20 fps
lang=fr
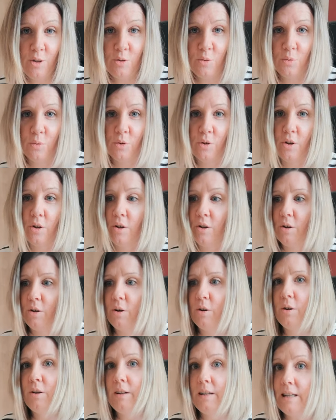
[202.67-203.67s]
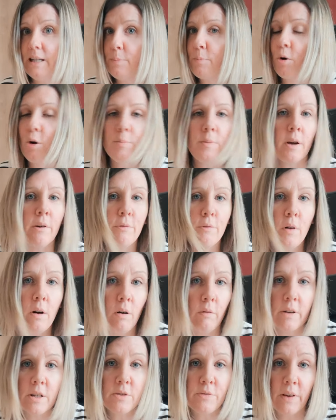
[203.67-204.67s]
Donc euh, les premières fois
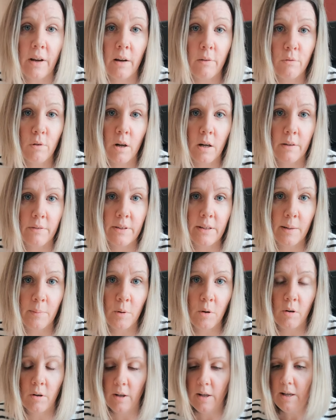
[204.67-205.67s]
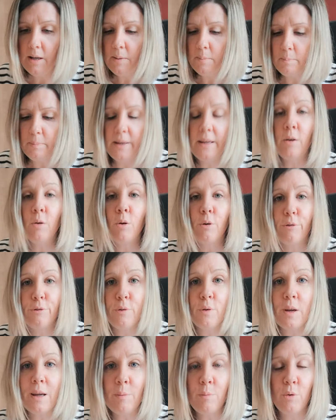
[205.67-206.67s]
on va se faire avoir évidemment, mais au
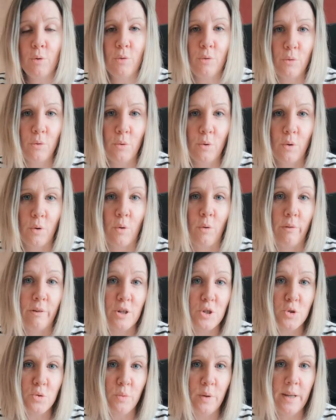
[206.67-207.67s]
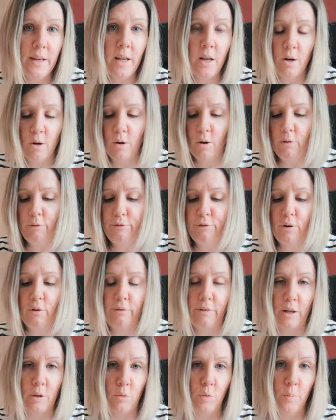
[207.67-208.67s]
fur et à mesure qu'on va jouer, l'enfant
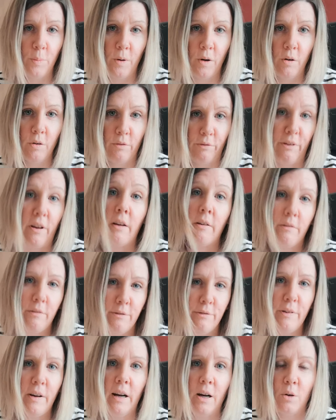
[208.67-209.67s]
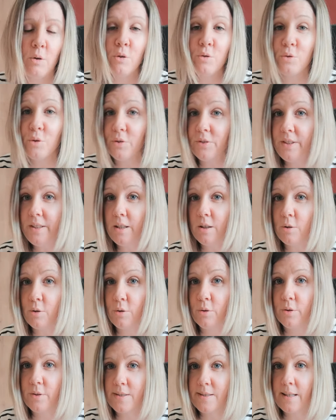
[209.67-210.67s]
va comprendre, enfin va retenir
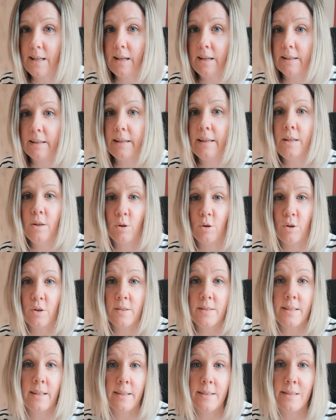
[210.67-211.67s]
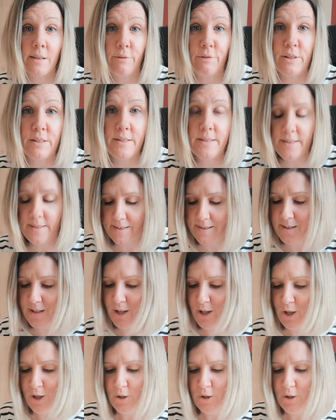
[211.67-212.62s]
que 5 et encore 5 ça fait 10,